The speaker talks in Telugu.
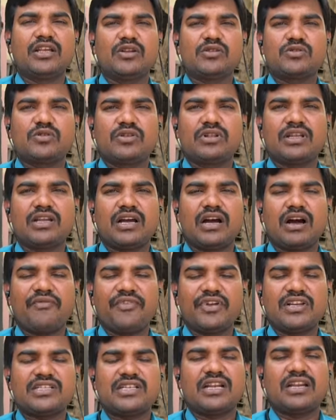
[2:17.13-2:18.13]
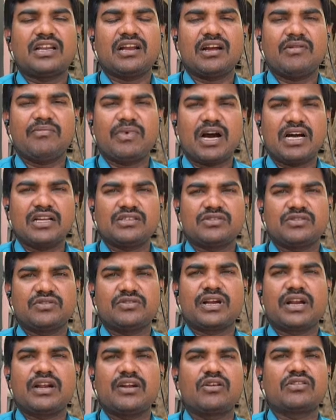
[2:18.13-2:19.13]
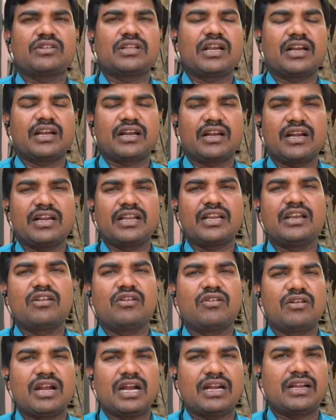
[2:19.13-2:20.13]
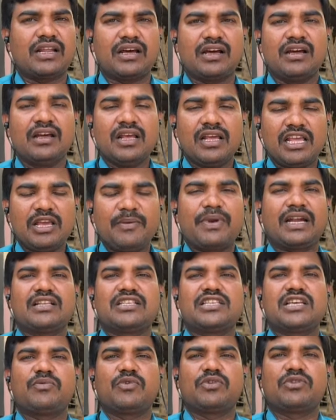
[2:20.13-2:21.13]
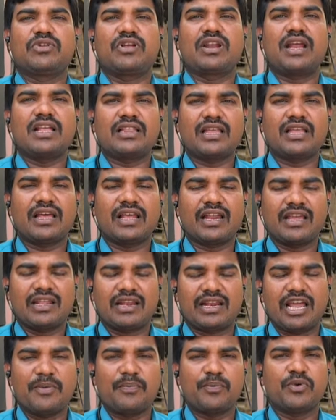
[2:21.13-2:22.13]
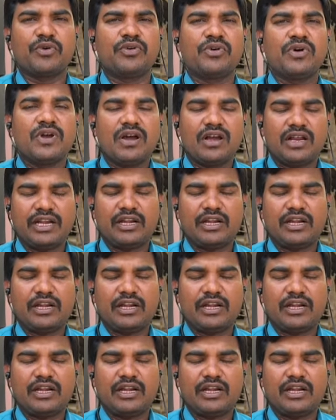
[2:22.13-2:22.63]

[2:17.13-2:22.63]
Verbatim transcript: తెలుస్తుంది అఫీషియల్ గా మార్చి రెండో తారీఖున ఢిల్లీలో నడ్డా ఈ ప్రకటన చేయబోతున్నారు అయితే రేపు